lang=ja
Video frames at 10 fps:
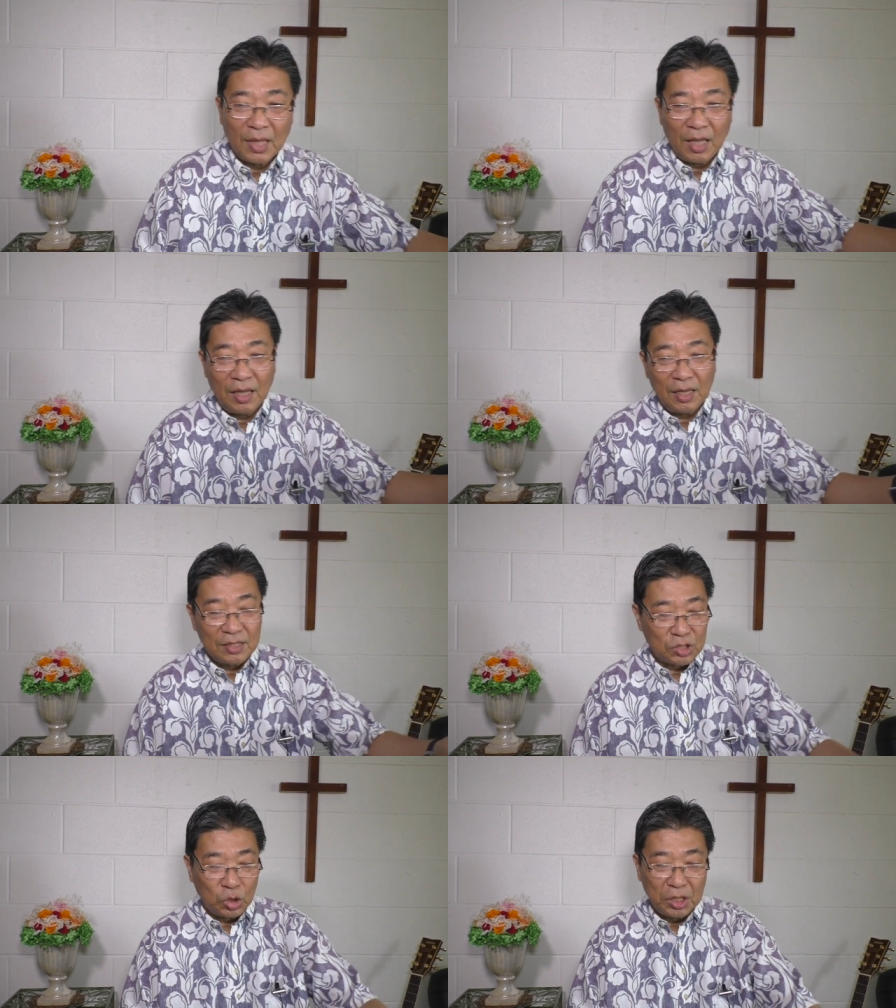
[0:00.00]

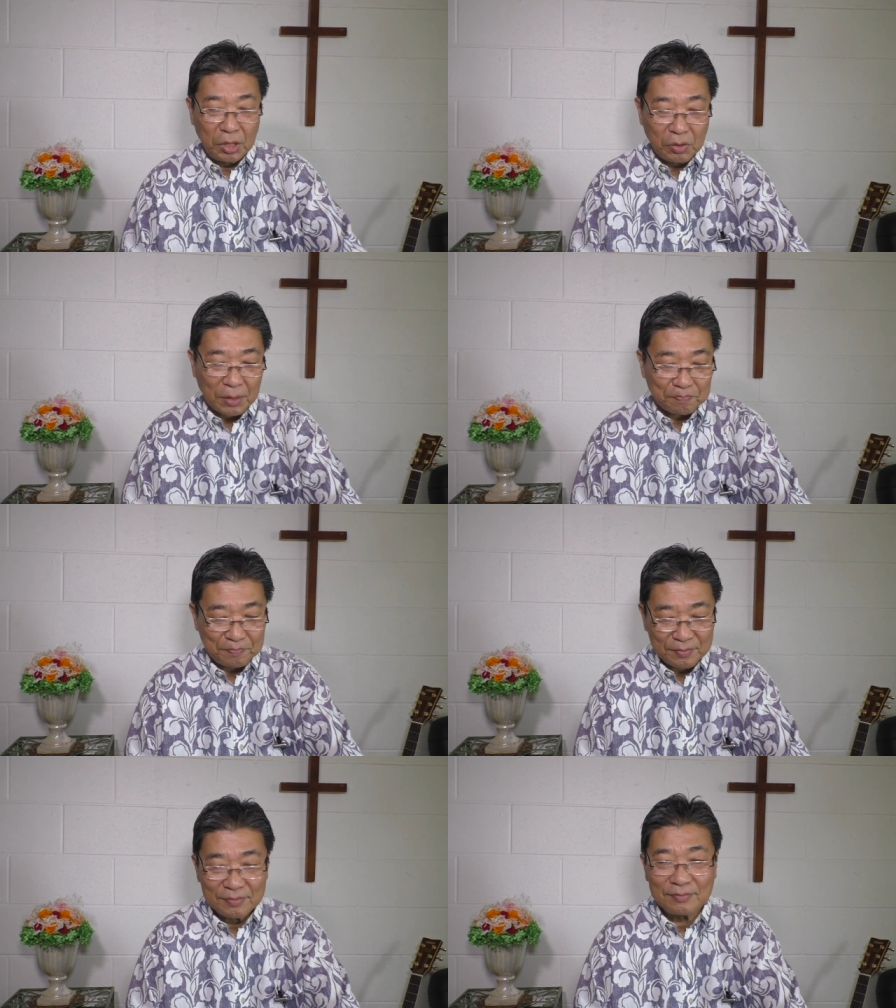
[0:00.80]
えー、それでは、
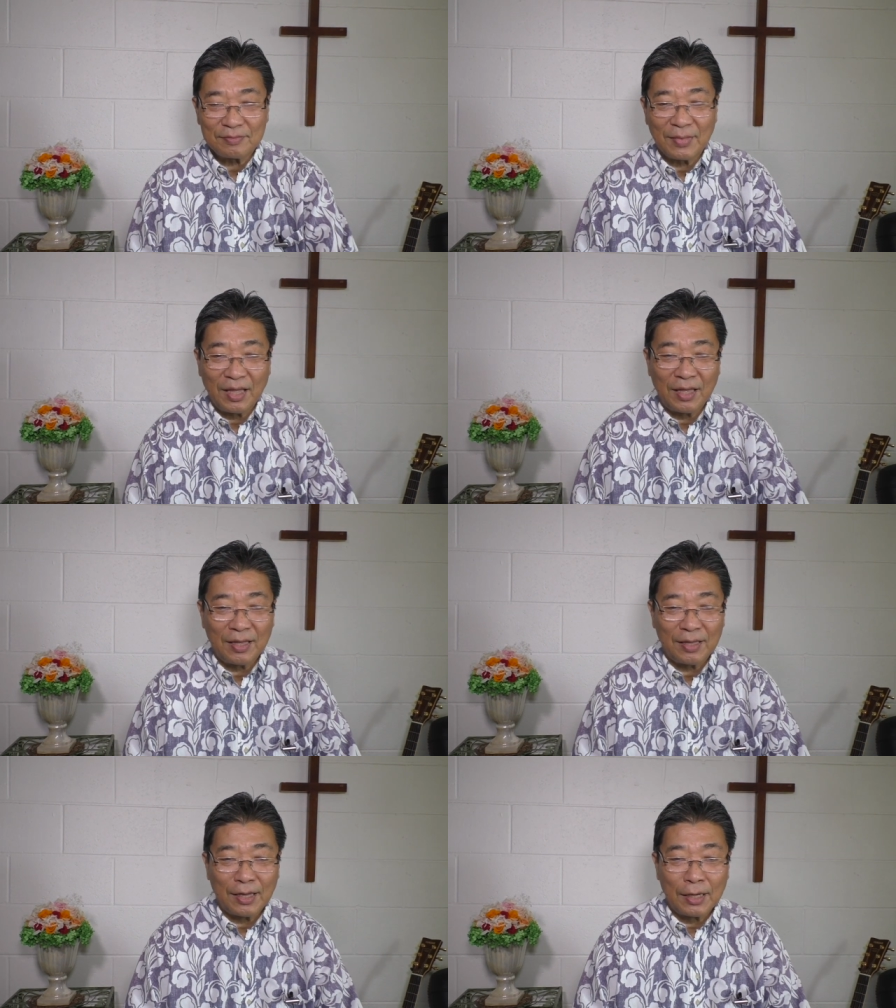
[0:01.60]

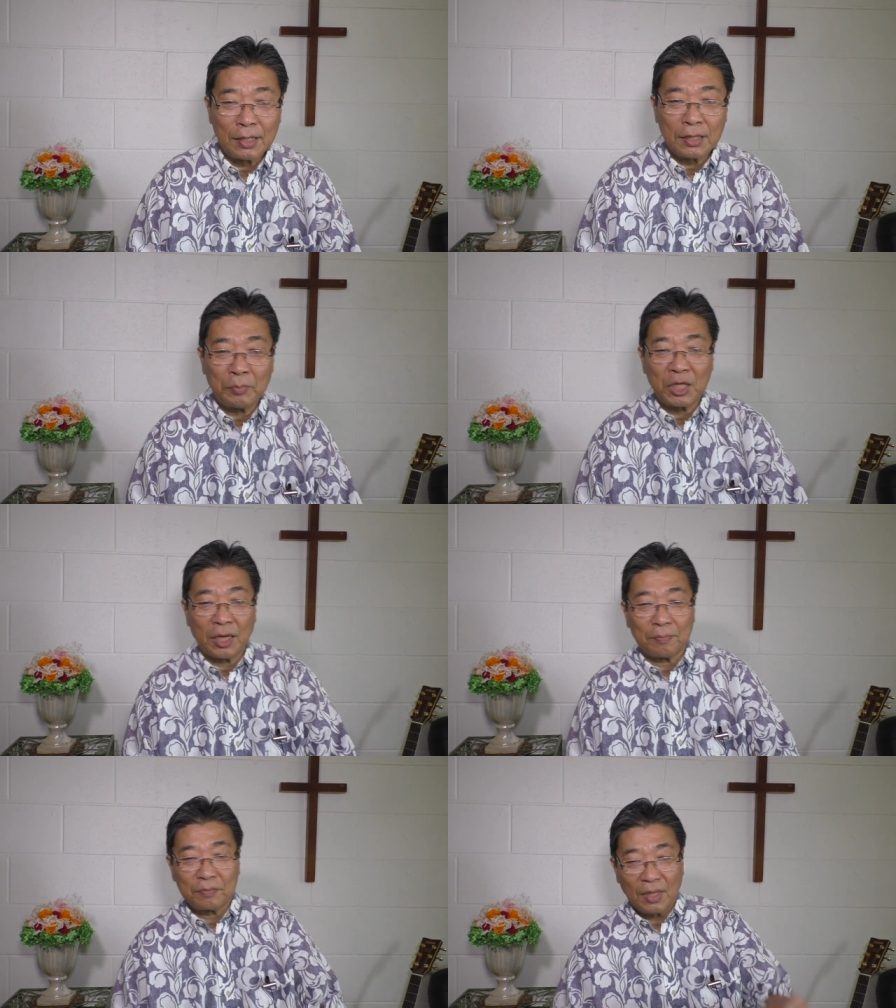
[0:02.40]
えー、改め
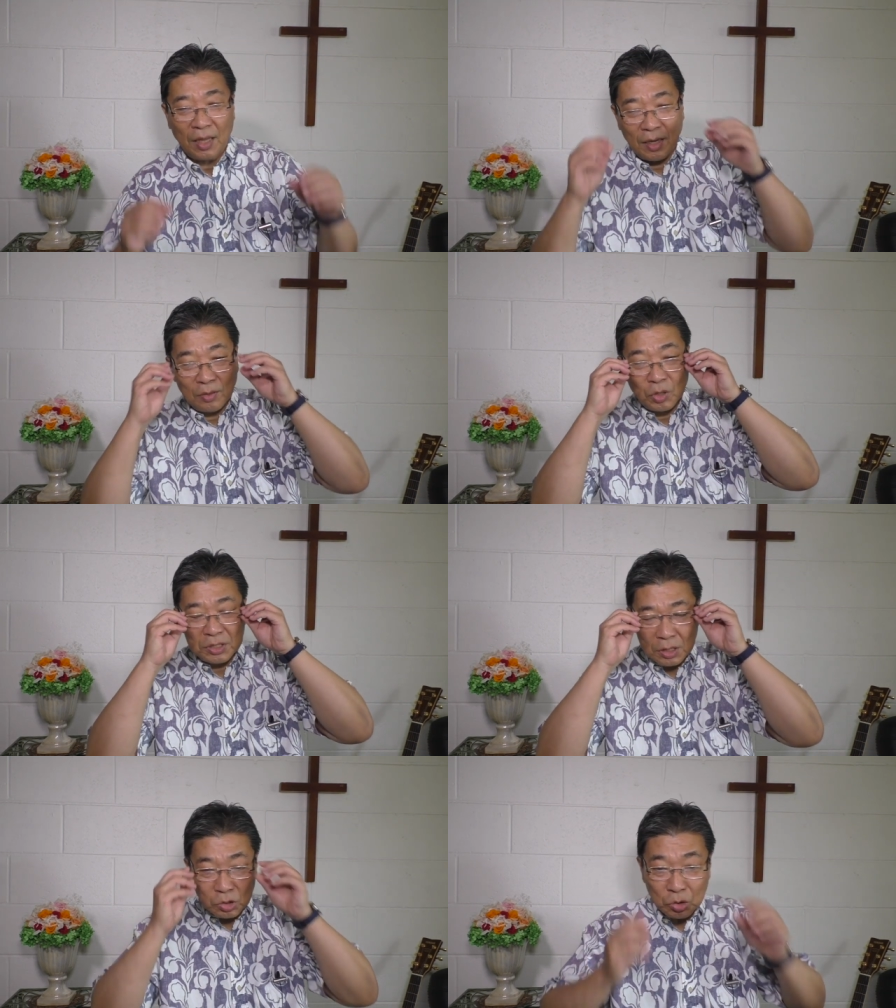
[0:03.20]
て、えー、ご挨
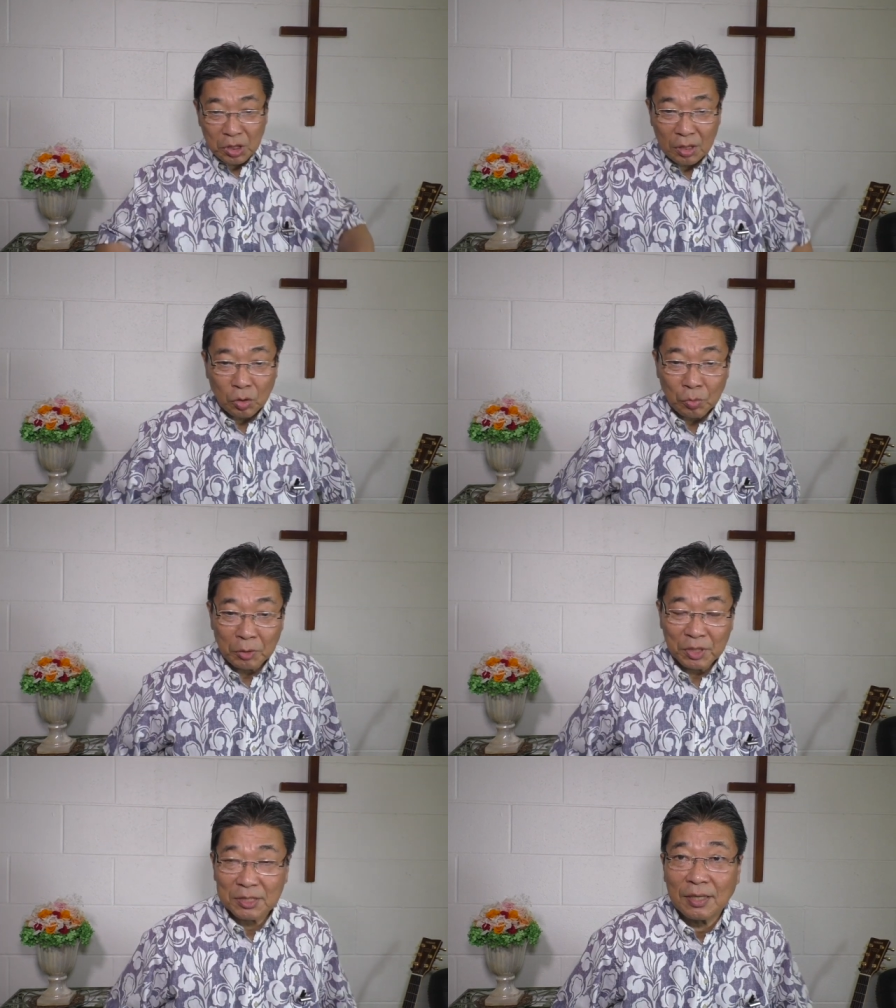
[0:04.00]
拶をしたいと思
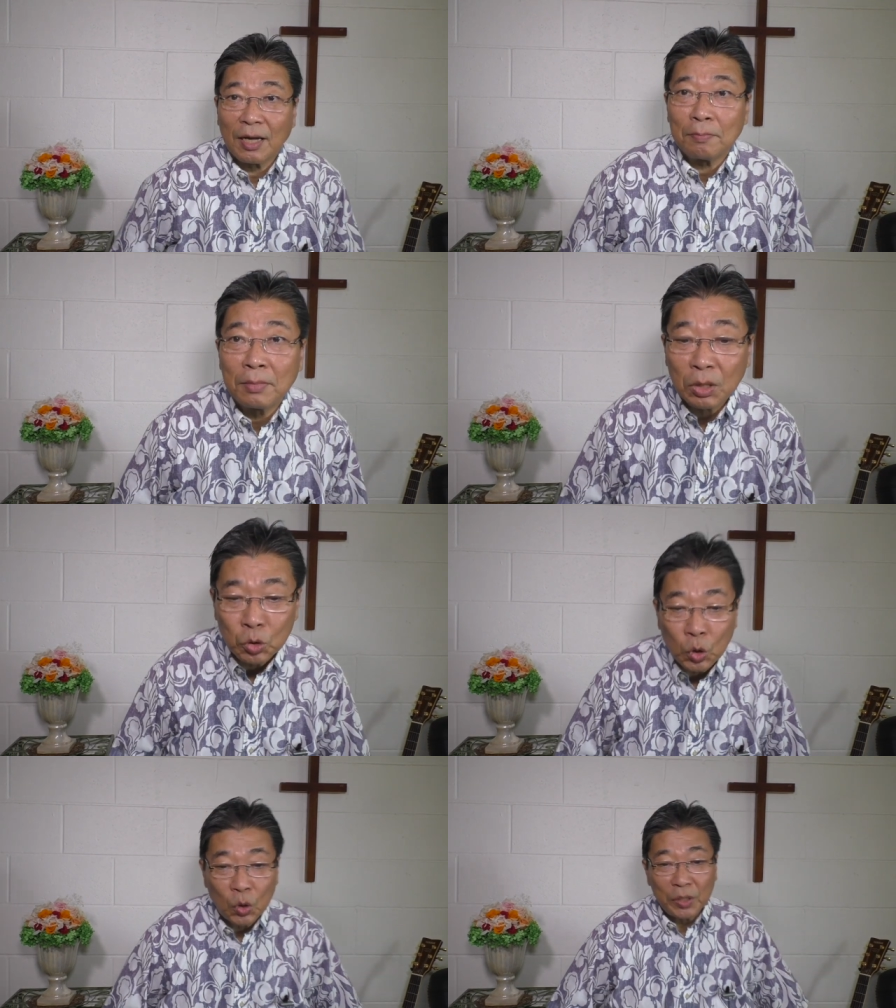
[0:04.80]
いますが、まあ、
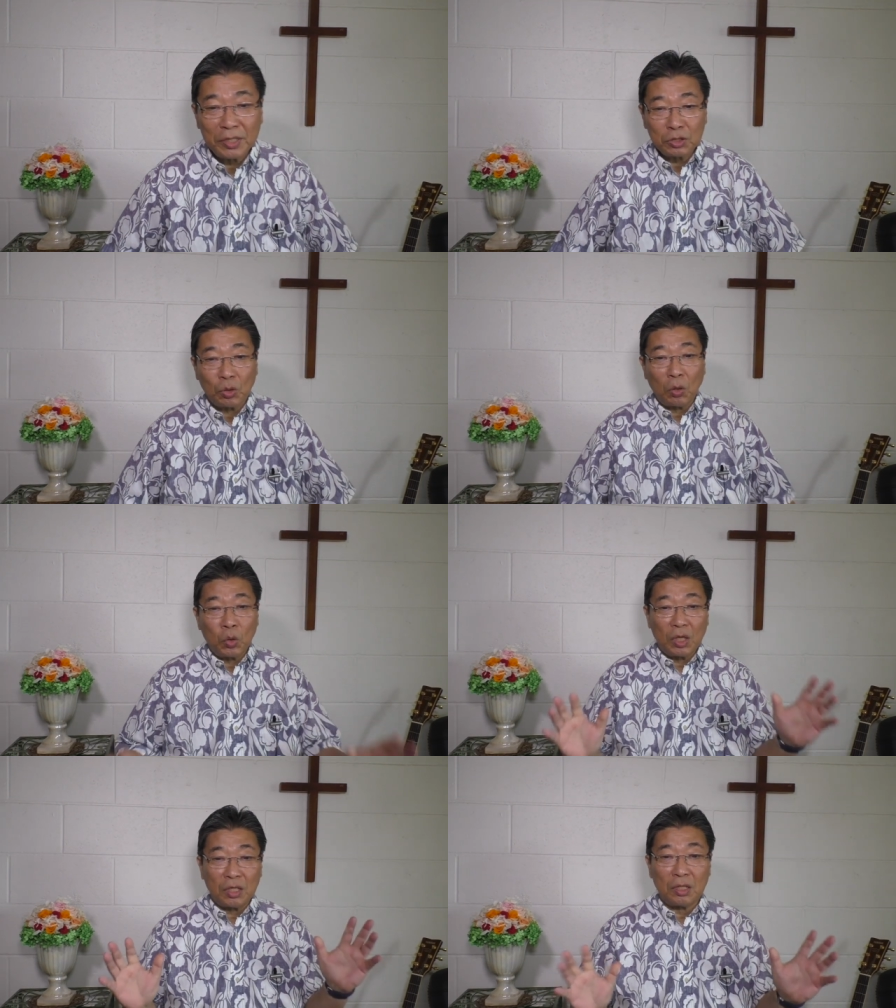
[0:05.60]
この映像は
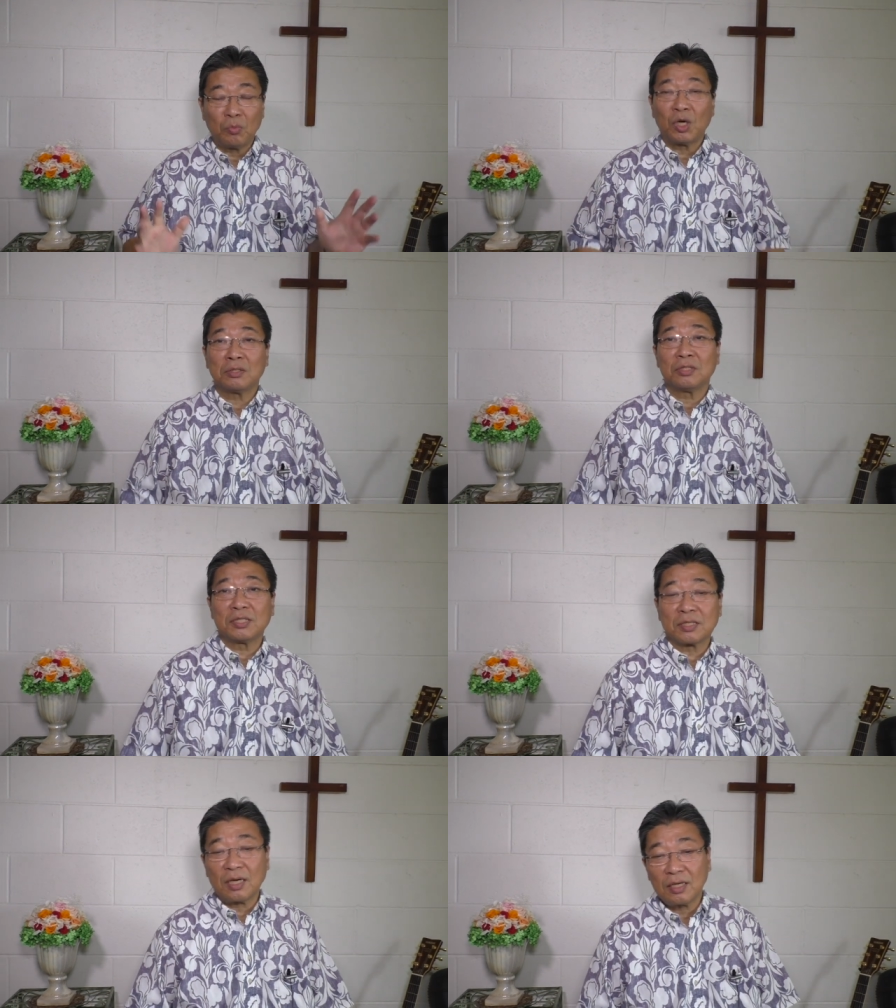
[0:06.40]
オンラインでもあるんで
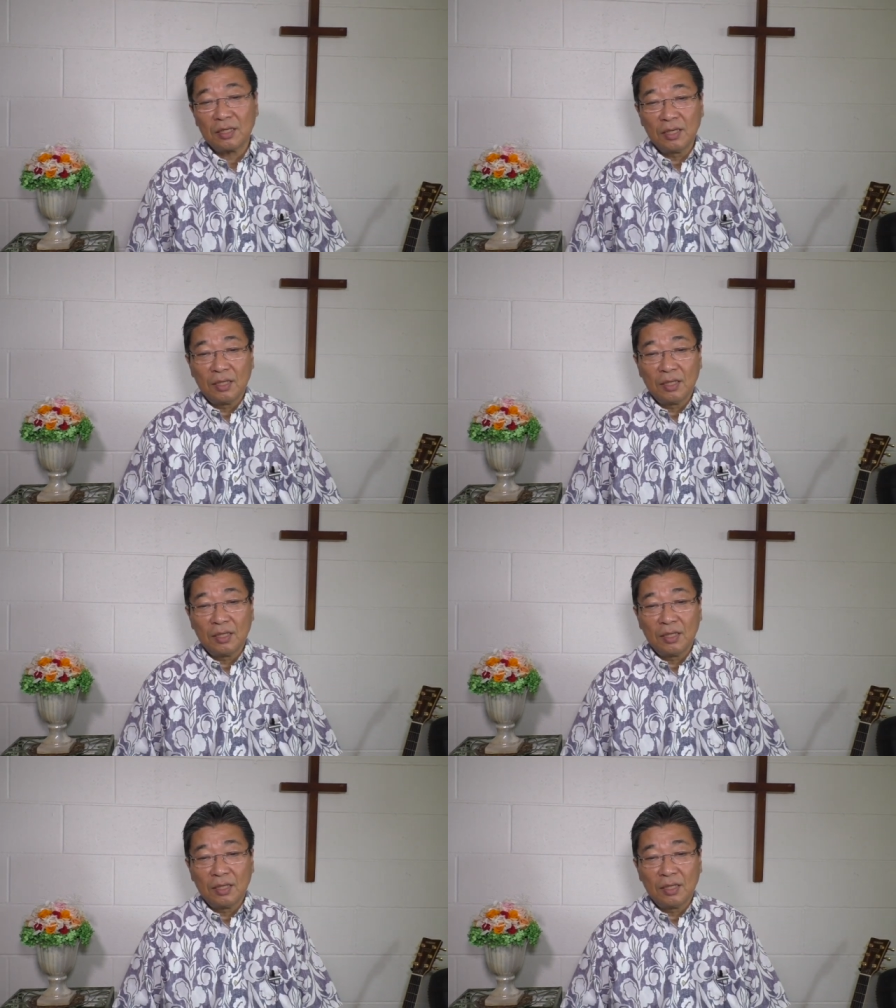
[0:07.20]
すが、